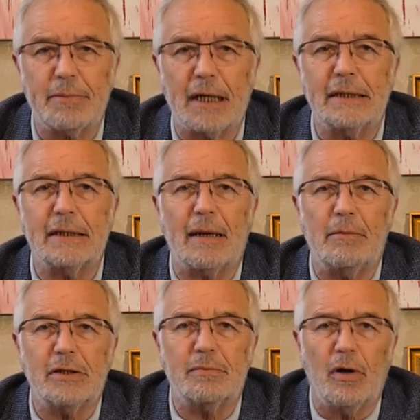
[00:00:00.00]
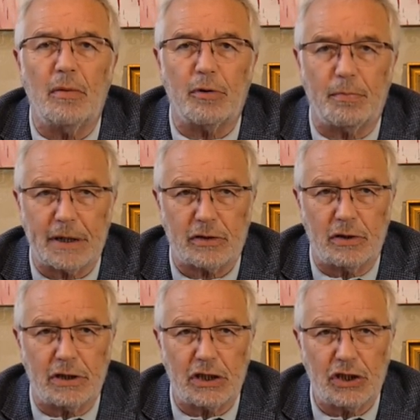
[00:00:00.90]
par les établissements pour
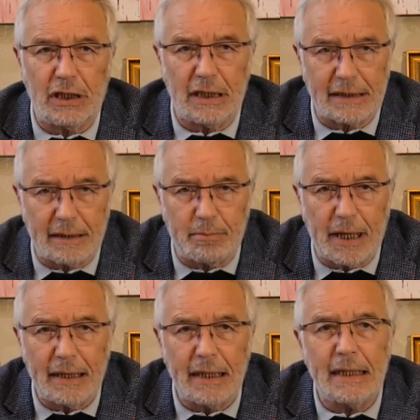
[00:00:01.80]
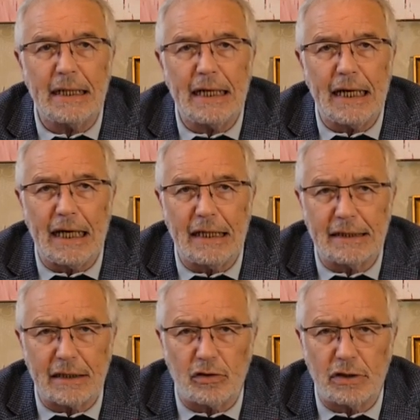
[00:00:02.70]
personnes âgées, les EHPAD et
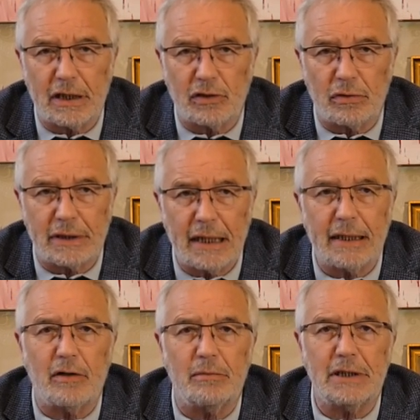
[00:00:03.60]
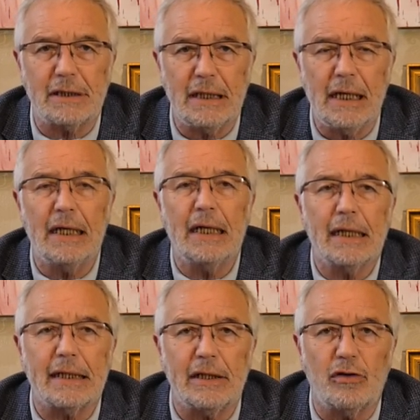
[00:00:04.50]
les associations d'aide à domicile
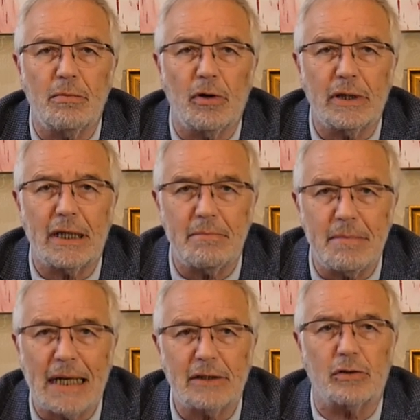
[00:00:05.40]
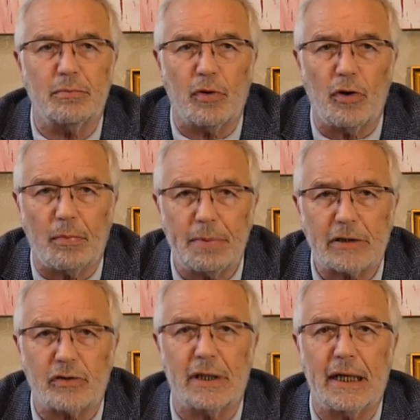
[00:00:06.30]
qui demandent des masques pour leur
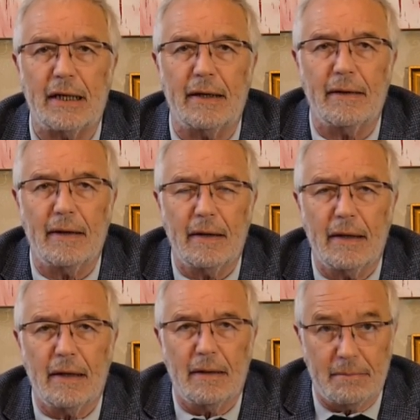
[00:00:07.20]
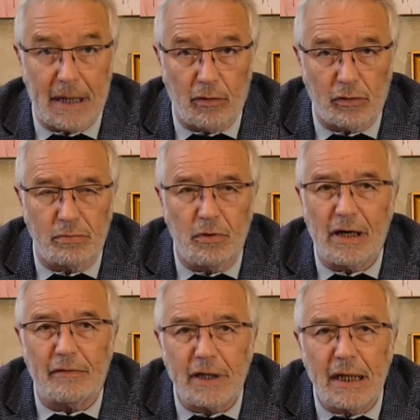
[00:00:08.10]
personnel. Malheureusement,
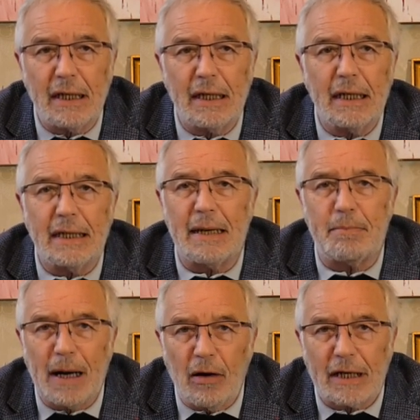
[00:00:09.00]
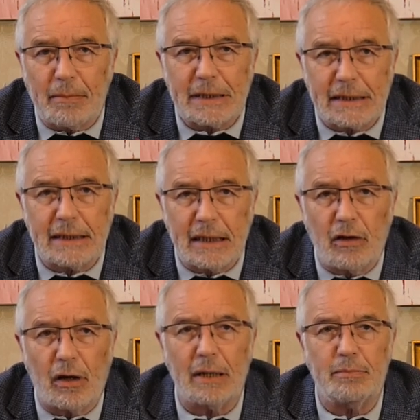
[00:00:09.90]
la ville n'est pas en capacité de
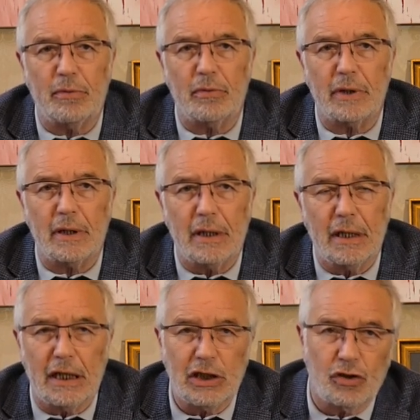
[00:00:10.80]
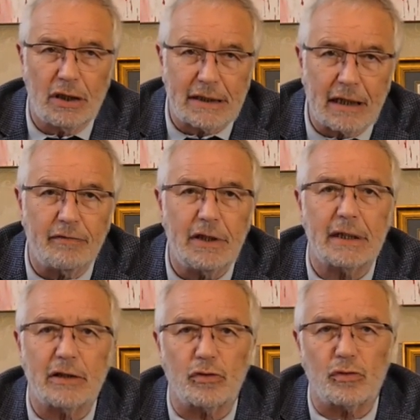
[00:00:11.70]
leur répondre et je les
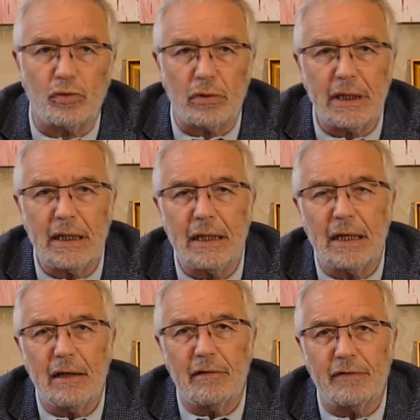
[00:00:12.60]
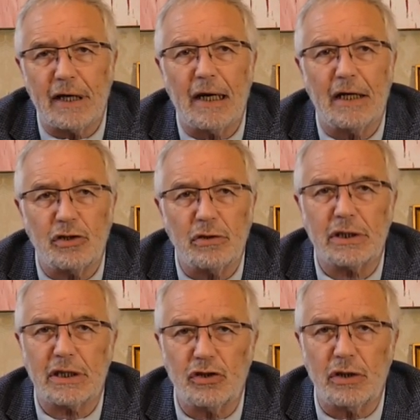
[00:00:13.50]
invite à se tourner vers
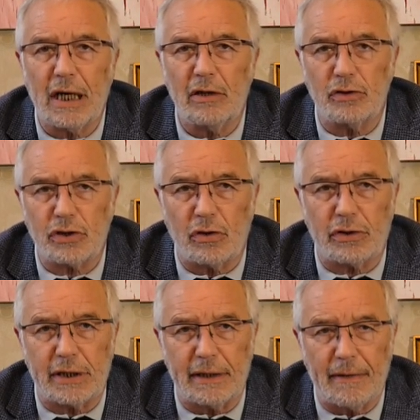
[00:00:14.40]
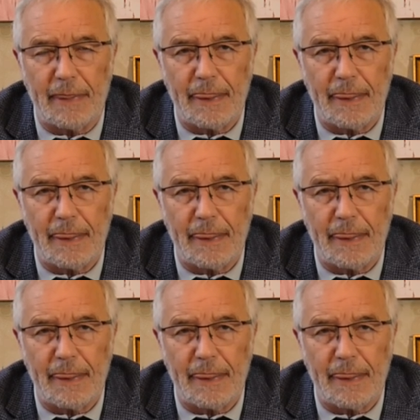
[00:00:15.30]
l'Agence régionale de santé.